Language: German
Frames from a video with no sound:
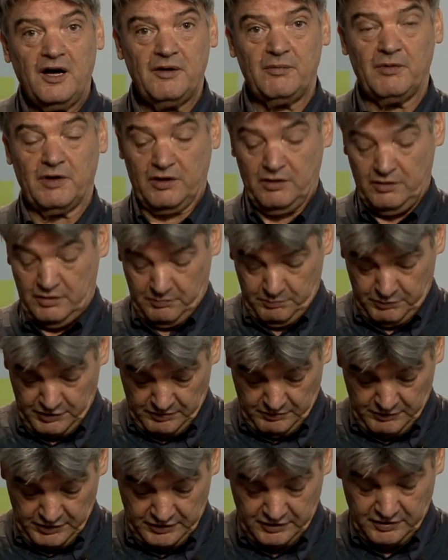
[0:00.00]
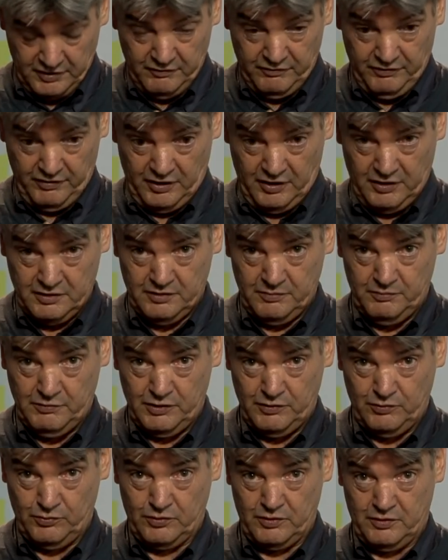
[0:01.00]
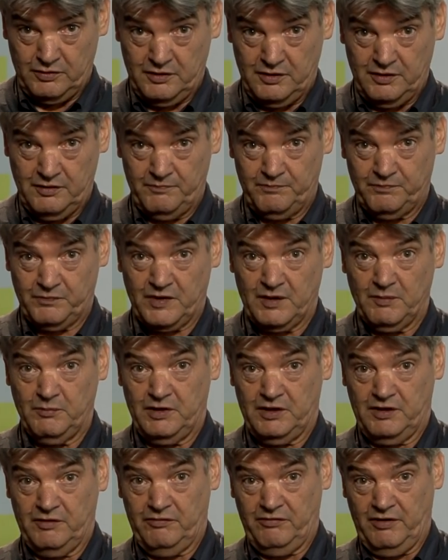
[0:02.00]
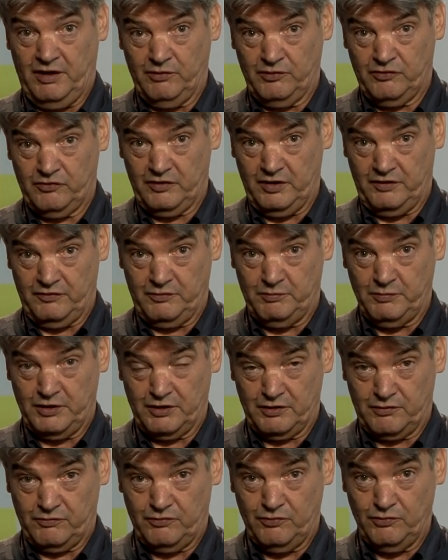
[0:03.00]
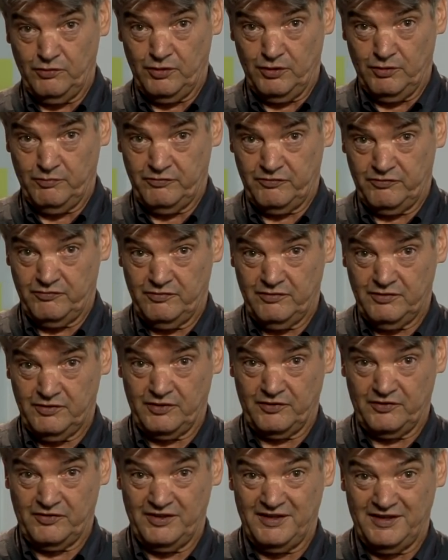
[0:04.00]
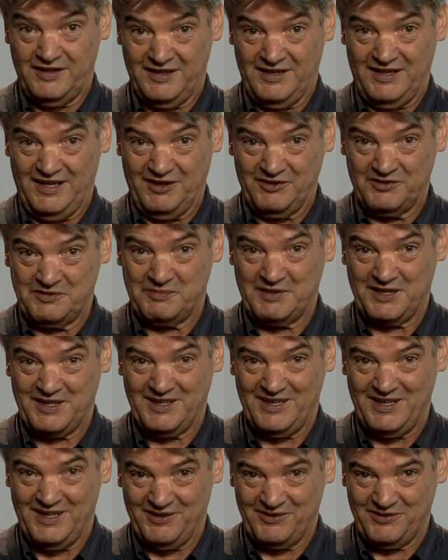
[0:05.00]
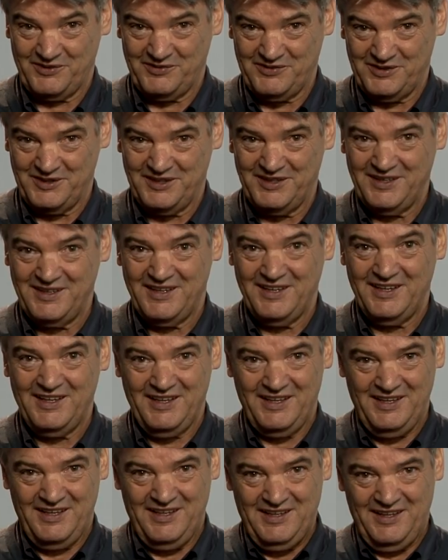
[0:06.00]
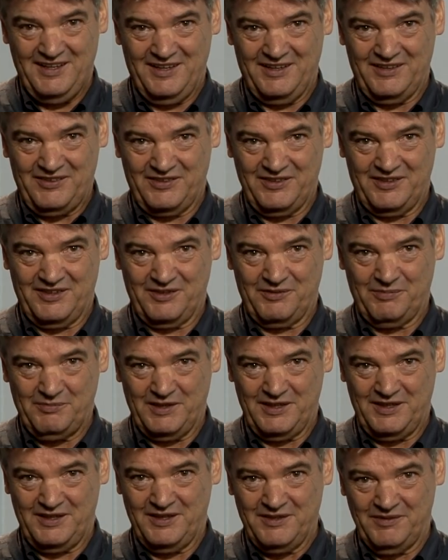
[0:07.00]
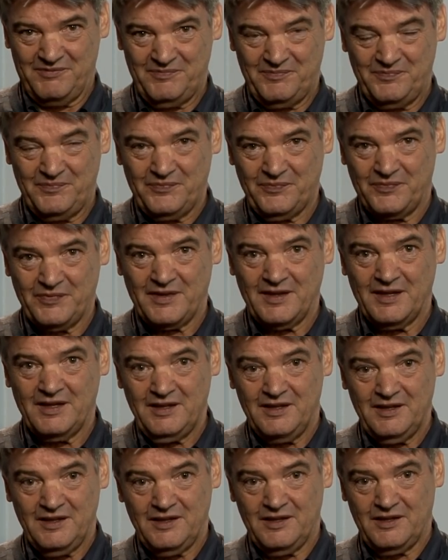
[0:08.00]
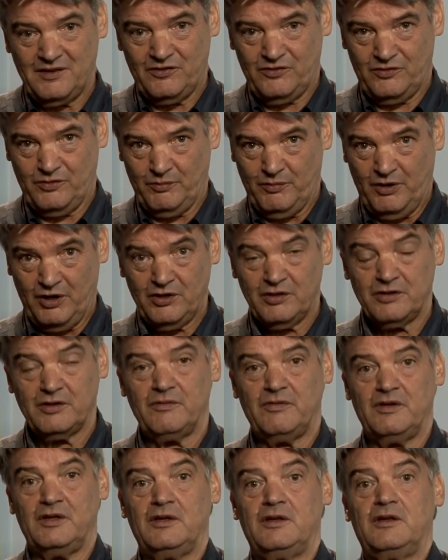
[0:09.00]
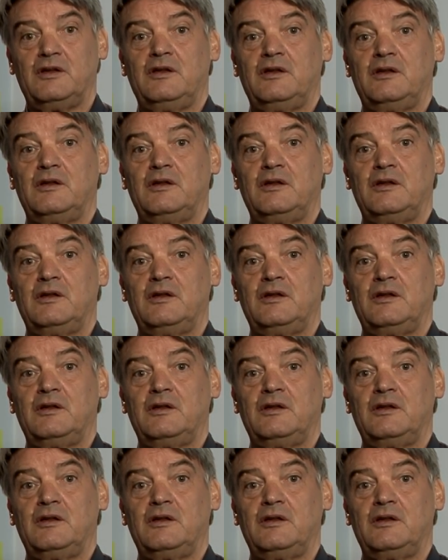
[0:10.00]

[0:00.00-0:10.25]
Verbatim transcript: Man kann ein paar Mal tief atmen oder hier mit der Faust aufs Mikrofon klopfen, dass in der Lautsprecher rausfällt. Also, dass man hier das so macht, wenn